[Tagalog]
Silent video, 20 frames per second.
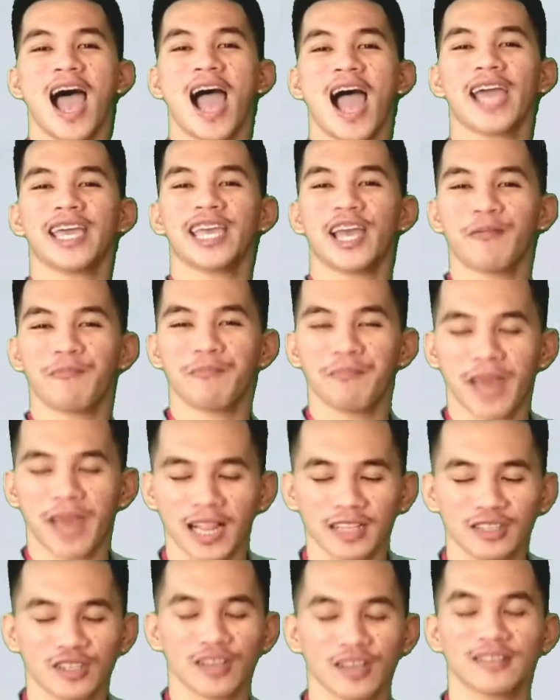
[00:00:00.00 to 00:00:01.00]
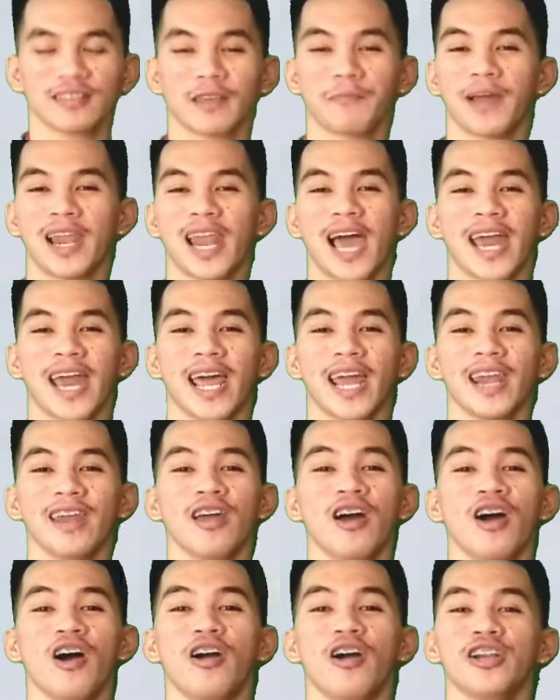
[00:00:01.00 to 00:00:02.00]
I am Mel J Sapalaran
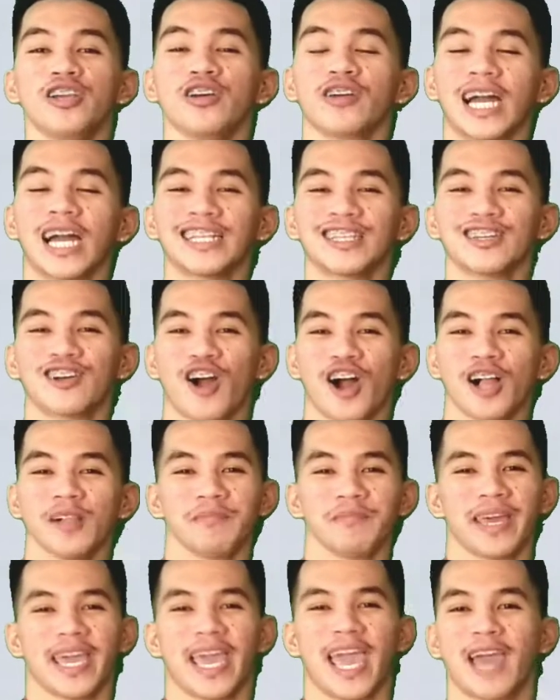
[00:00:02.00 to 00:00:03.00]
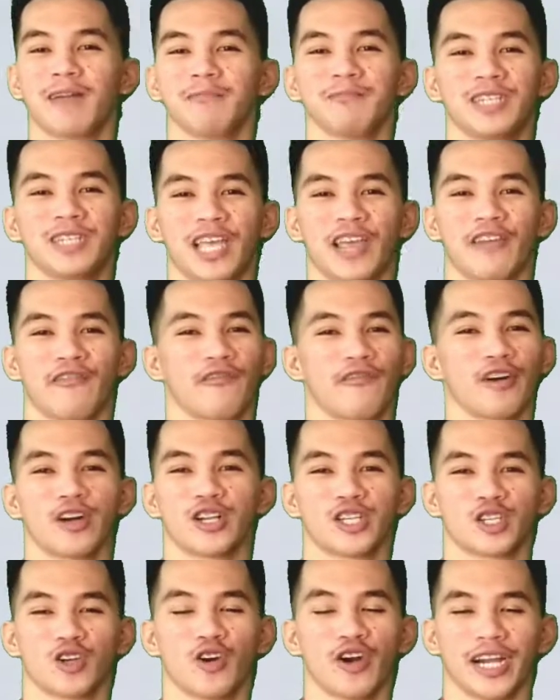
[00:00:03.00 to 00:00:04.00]
or you can call me MJ for
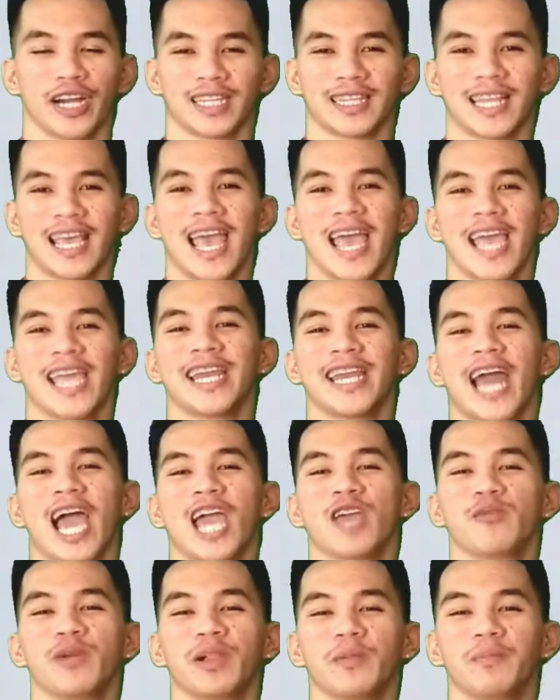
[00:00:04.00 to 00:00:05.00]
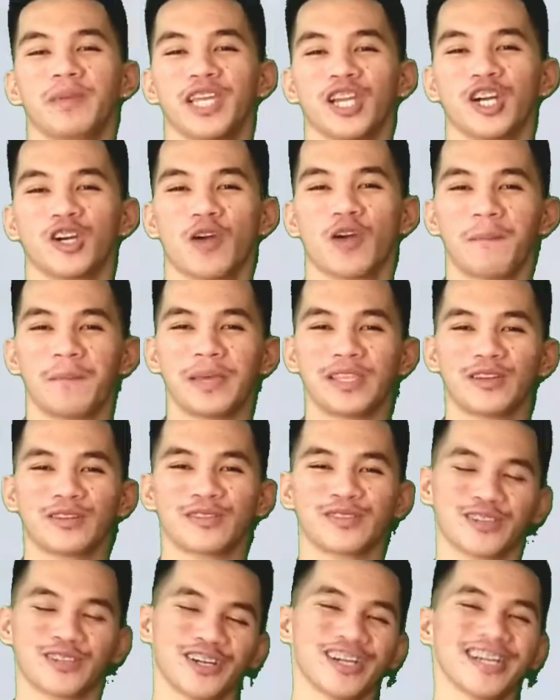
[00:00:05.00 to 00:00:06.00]
short and I will be your
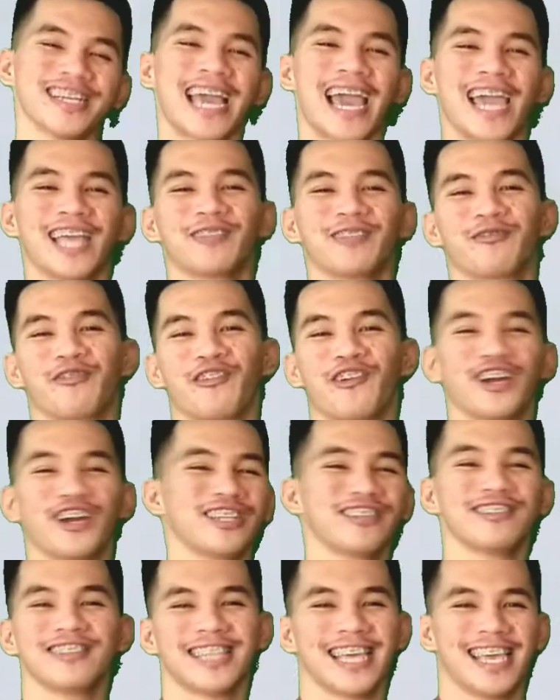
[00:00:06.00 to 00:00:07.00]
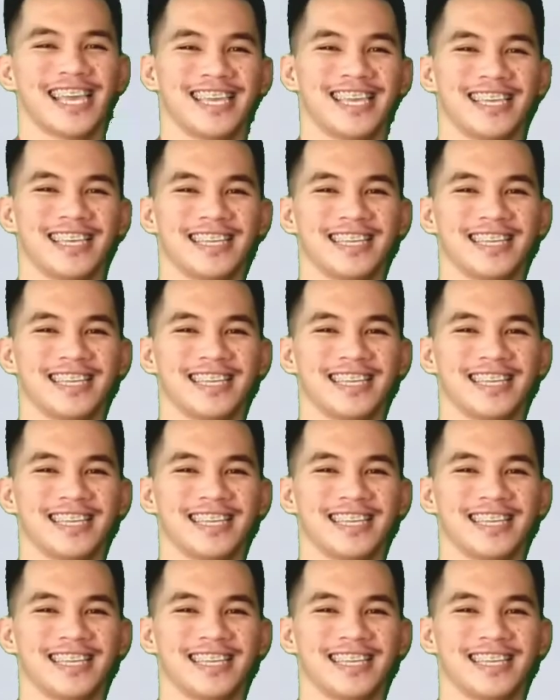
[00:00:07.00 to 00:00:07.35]
Guapitong tour guide for today.